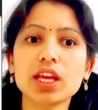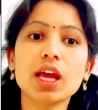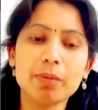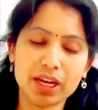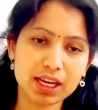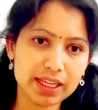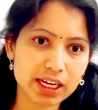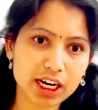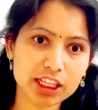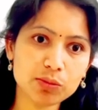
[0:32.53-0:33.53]
మనకు క్లియర్గా
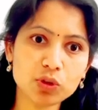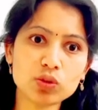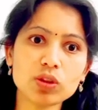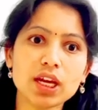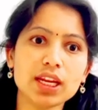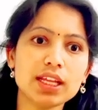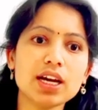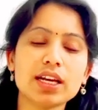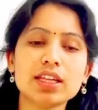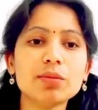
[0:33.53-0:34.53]
అర్థమవుతుందా లేదా
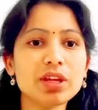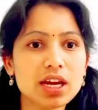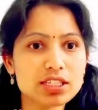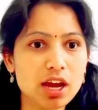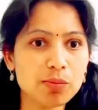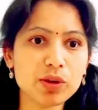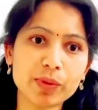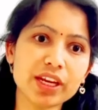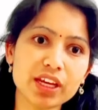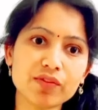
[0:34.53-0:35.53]
అనేది మీరు ఆ శాంపుల్
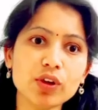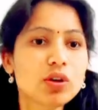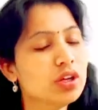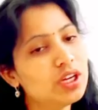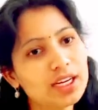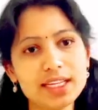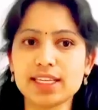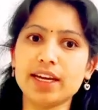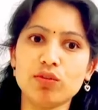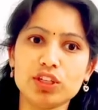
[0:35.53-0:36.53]
పీడిఎఫ్లో
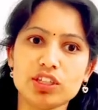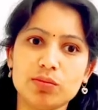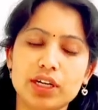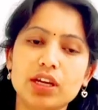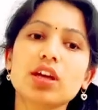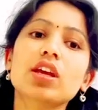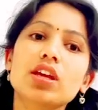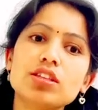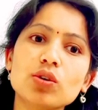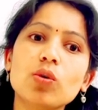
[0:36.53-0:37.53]
డిసైడ్ అవ్వచ్చు అనమాట సో